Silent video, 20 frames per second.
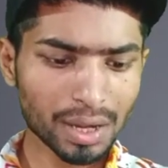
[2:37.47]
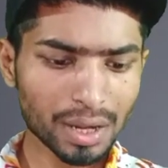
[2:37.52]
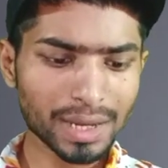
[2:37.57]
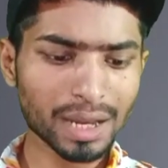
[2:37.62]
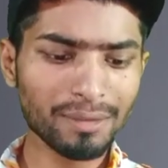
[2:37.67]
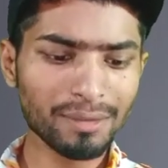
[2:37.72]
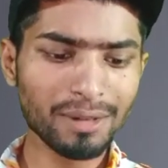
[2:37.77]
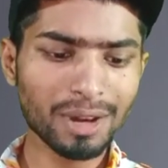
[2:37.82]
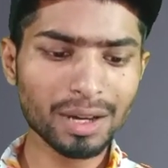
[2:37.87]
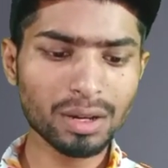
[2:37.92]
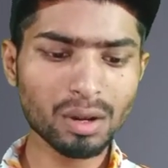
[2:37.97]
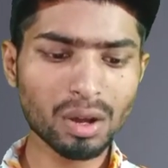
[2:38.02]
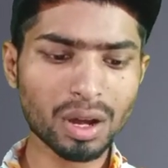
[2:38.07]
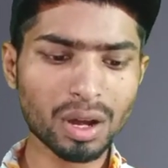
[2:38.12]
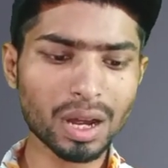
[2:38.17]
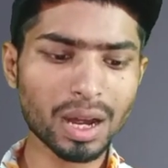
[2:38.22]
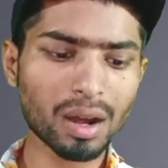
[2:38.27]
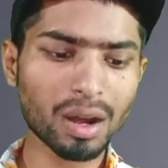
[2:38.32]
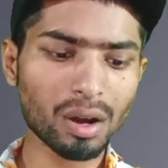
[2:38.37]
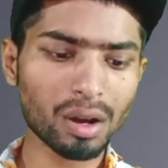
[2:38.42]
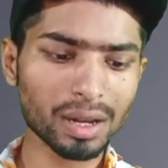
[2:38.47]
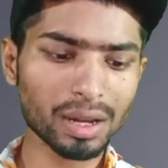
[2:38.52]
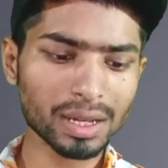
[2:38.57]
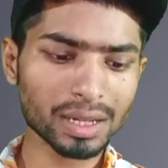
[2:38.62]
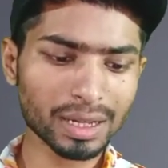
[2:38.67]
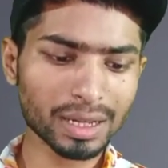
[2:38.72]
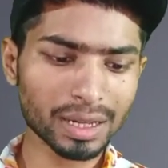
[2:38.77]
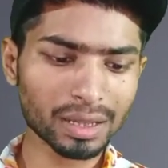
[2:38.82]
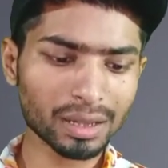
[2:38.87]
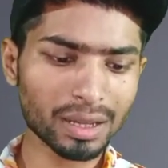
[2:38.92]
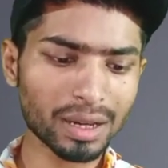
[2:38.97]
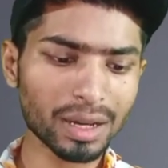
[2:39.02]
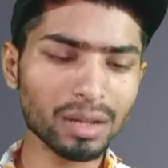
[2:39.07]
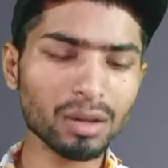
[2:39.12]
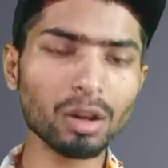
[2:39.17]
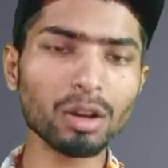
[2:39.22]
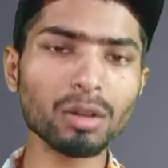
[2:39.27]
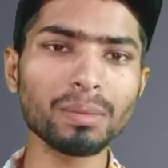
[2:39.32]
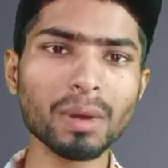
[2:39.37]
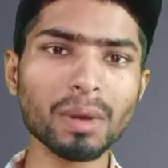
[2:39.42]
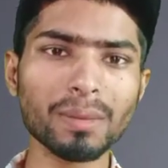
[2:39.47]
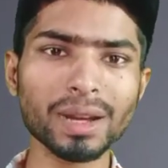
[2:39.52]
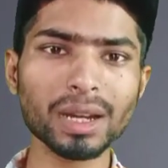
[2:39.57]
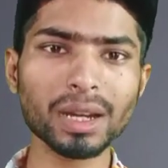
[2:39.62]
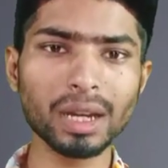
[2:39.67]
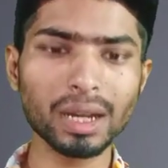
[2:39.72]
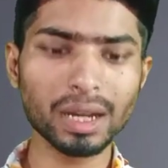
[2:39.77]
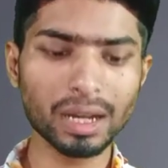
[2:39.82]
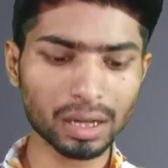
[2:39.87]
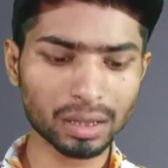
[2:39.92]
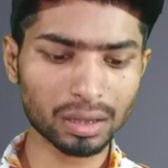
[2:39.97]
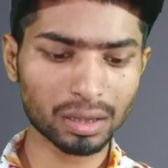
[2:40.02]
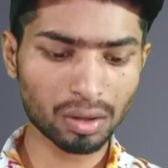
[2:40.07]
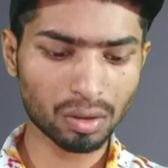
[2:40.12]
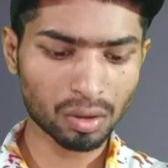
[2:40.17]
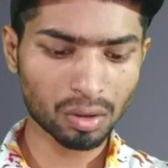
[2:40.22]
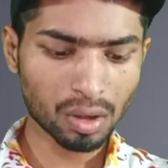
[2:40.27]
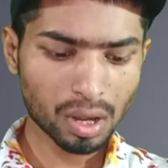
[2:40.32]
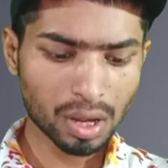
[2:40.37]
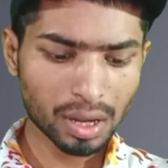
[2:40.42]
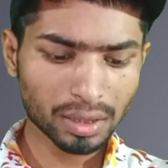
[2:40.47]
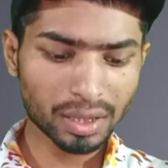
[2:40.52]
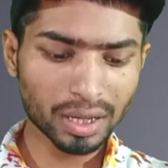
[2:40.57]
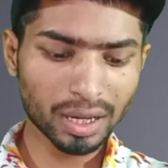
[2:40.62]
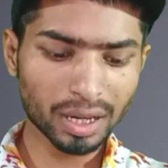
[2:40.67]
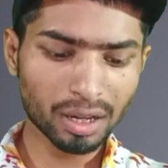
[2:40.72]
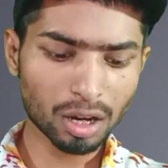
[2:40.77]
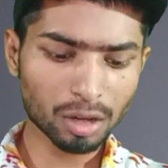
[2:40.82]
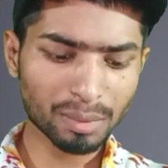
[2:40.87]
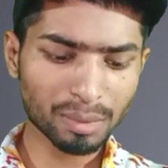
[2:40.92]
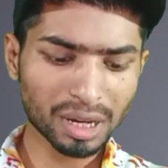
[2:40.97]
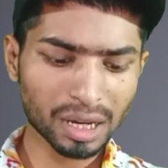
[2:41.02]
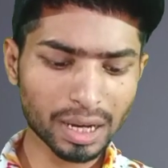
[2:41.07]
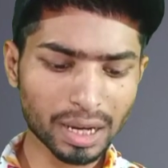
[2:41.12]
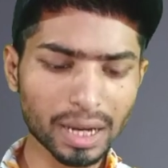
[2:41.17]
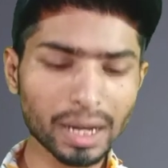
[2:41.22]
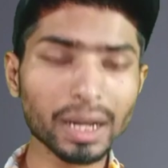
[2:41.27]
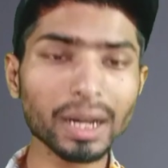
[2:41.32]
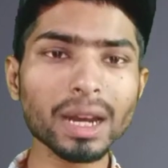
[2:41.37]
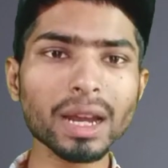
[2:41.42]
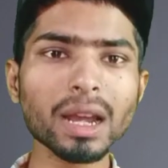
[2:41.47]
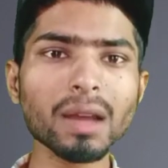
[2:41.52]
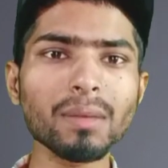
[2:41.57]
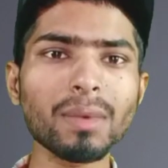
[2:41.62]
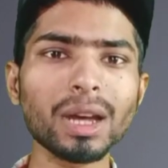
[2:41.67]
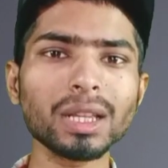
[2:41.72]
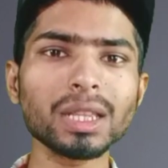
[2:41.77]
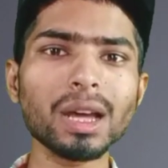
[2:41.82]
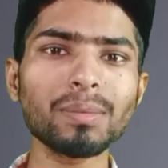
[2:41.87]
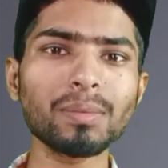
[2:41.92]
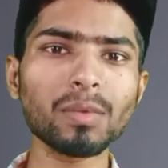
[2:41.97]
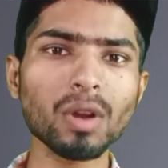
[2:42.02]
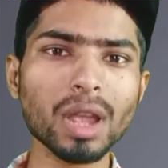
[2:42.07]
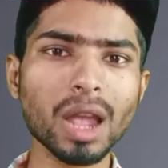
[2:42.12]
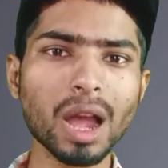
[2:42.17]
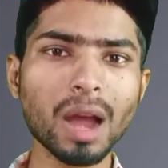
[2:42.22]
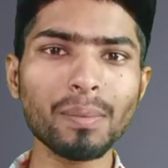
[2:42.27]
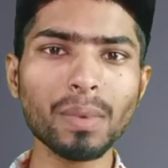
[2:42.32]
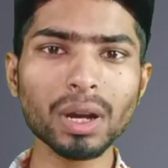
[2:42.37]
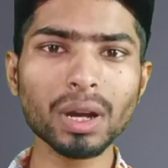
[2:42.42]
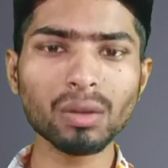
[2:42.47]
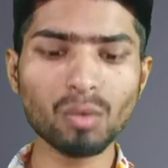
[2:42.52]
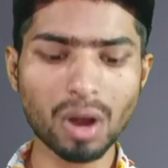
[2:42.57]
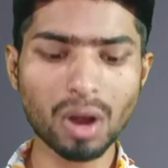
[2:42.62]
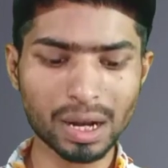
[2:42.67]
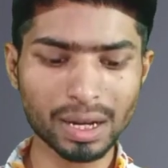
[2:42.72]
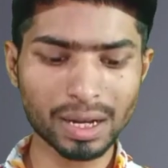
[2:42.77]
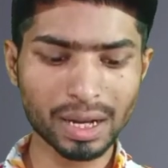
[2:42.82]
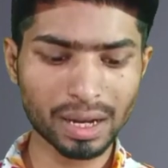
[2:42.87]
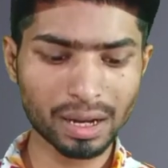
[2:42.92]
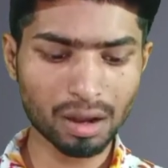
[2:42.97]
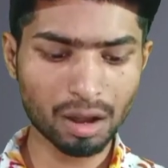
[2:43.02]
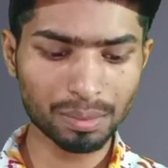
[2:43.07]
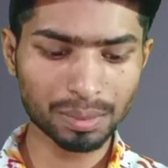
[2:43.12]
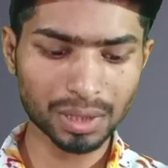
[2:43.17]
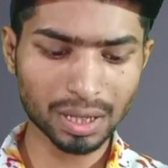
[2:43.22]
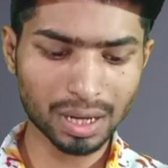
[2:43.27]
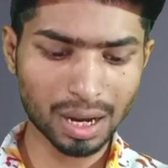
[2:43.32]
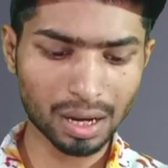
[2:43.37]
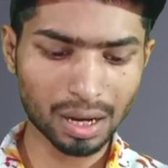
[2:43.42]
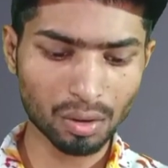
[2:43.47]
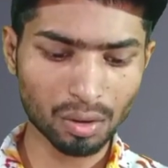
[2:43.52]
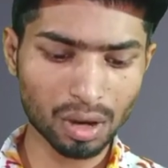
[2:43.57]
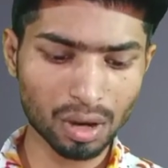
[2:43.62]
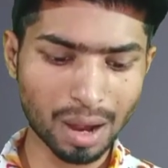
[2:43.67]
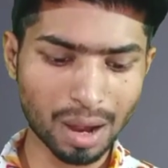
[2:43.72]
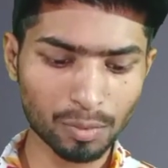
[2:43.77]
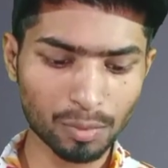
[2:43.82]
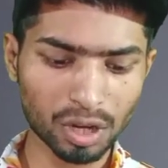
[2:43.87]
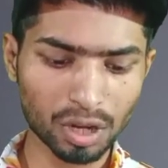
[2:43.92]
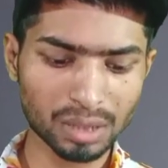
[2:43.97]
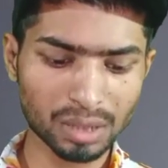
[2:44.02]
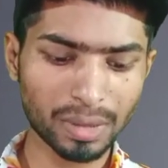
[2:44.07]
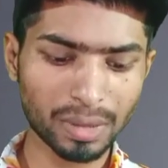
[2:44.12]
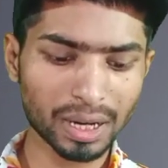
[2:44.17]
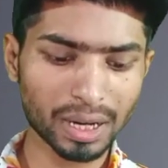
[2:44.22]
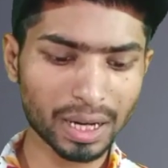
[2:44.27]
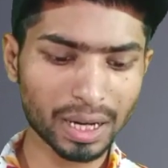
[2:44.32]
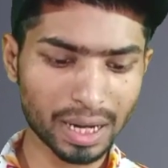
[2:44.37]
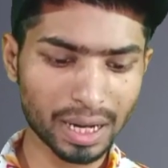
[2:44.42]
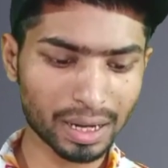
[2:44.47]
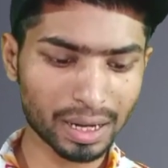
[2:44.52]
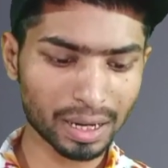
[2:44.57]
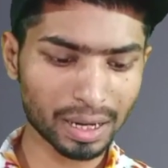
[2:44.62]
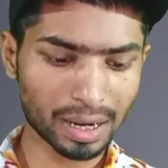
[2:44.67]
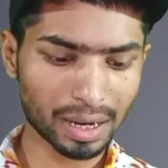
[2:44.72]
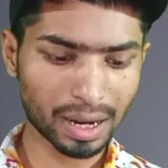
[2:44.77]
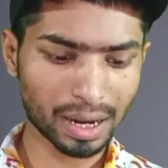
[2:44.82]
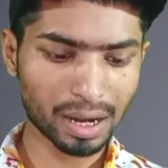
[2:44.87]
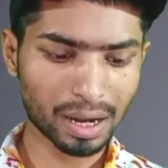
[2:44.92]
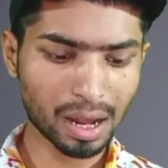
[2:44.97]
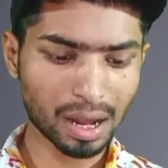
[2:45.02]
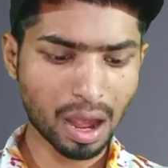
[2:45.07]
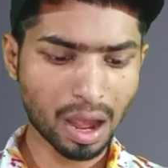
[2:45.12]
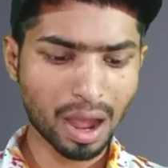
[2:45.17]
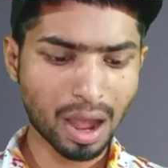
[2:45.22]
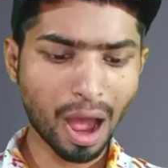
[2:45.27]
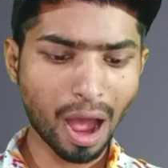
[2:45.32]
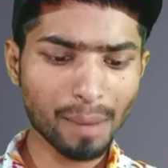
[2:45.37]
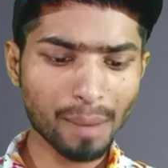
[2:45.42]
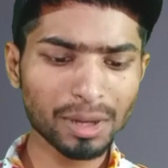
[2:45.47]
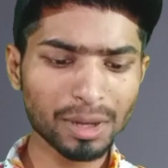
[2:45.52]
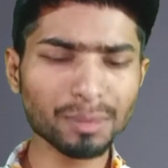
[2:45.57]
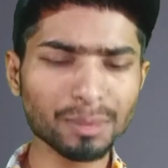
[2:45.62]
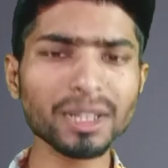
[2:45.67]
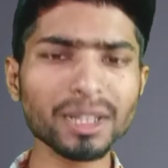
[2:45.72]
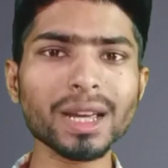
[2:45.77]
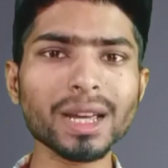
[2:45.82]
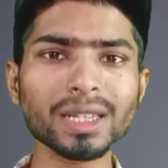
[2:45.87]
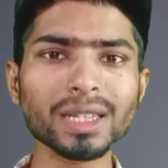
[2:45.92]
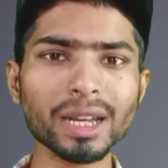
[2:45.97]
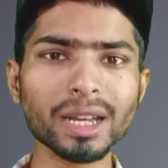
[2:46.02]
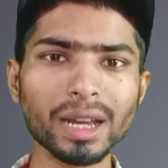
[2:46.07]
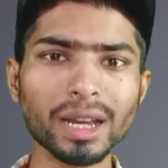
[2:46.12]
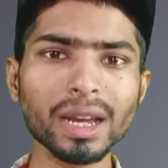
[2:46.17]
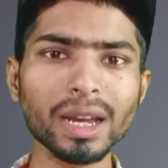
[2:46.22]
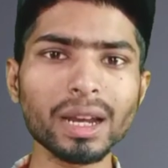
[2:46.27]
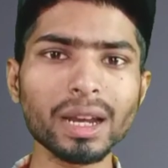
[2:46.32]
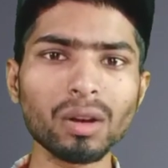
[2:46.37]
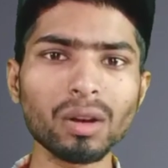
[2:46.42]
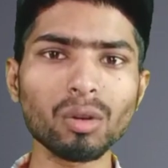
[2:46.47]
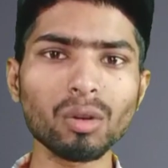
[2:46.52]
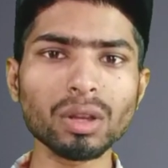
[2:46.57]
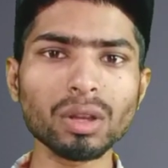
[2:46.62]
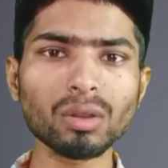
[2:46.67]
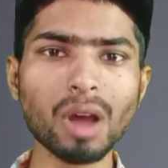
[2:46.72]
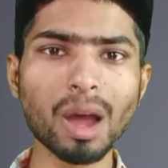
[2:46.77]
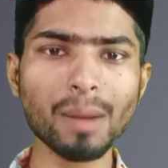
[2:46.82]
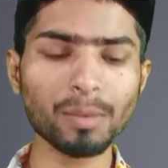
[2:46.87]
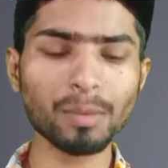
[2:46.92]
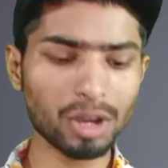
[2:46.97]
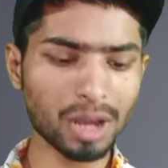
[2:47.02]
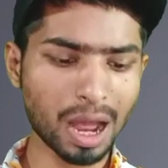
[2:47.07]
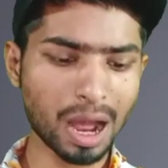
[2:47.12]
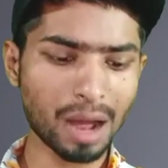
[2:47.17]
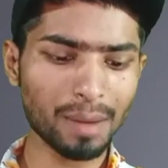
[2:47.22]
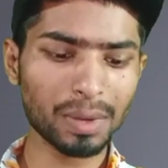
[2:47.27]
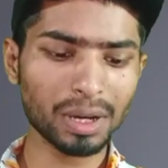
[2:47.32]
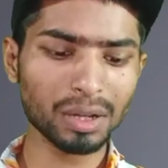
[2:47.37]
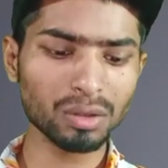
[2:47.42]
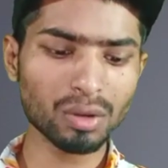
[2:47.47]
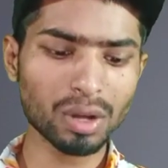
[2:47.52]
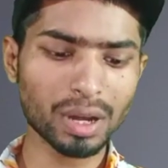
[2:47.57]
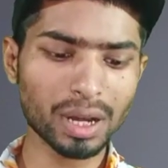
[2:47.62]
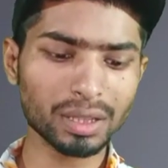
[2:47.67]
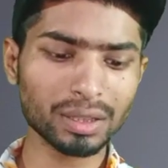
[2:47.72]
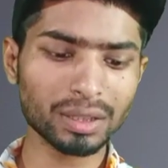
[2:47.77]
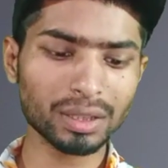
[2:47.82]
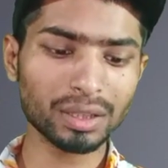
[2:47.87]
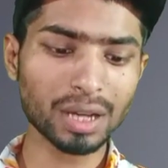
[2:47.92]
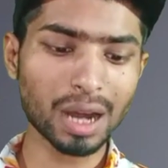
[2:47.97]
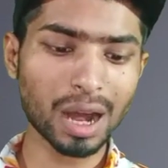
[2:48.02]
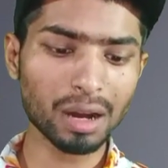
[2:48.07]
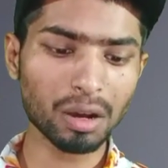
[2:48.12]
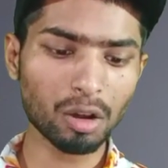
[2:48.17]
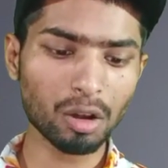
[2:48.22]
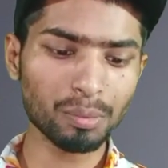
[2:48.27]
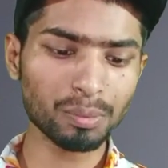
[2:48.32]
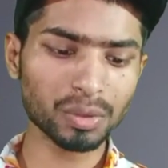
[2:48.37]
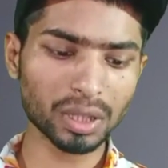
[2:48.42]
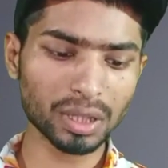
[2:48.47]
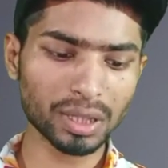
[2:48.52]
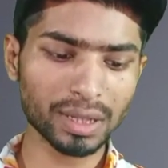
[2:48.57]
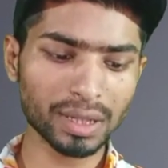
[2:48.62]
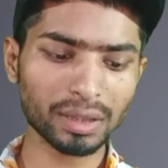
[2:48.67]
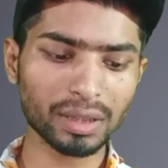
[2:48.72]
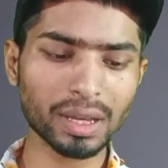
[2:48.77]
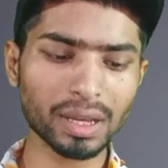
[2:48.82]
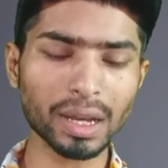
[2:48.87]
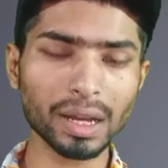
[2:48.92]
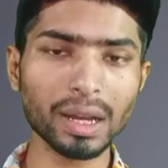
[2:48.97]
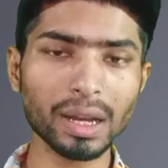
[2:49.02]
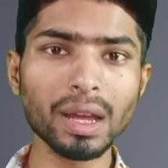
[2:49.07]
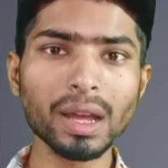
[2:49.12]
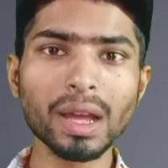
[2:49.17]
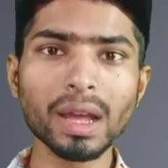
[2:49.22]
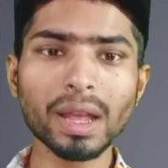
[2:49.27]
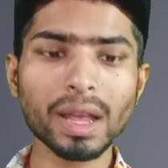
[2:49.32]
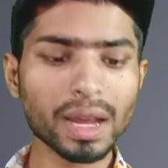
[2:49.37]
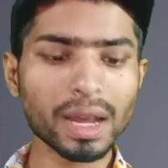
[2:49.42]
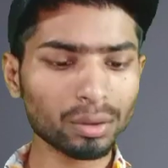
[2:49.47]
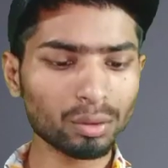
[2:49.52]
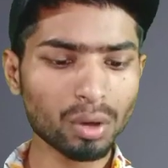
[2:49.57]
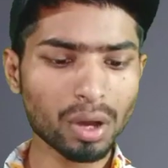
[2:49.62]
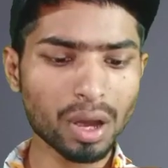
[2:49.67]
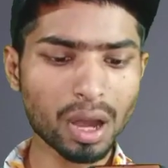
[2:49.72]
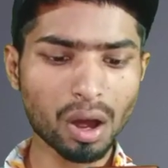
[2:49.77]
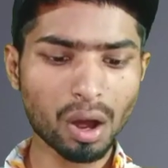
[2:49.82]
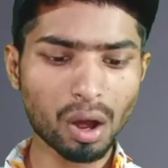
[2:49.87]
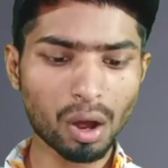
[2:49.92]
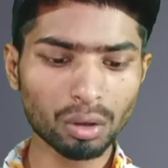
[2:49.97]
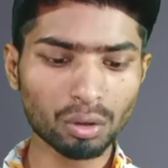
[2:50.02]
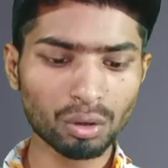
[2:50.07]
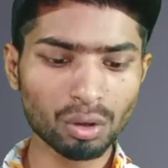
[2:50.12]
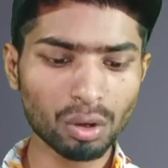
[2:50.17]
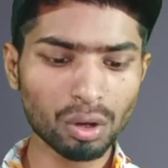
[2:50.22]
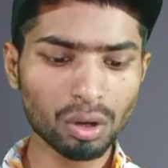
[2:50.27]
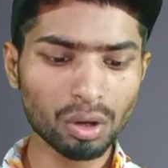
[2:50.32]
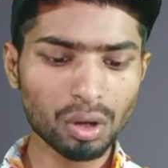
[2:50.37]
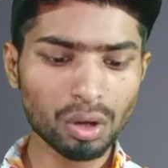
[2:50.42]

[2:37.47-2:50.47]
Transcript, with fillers: ये वीडियो है और इसके थ्री डॉट पे मैं क्लिक करता हूँ थ्री डॉट पे क्लिक करने के बाद आपको यहाँ पर क्वालिटी का ऑप्शन आ रहा होगा आपको इस पर क्लिक करना है आप इस पर जैसे ही क्लिक करोगे तो आपको यहाँ पर जो है चार ऑप्शन दिखते हैं एक तो है ऑटो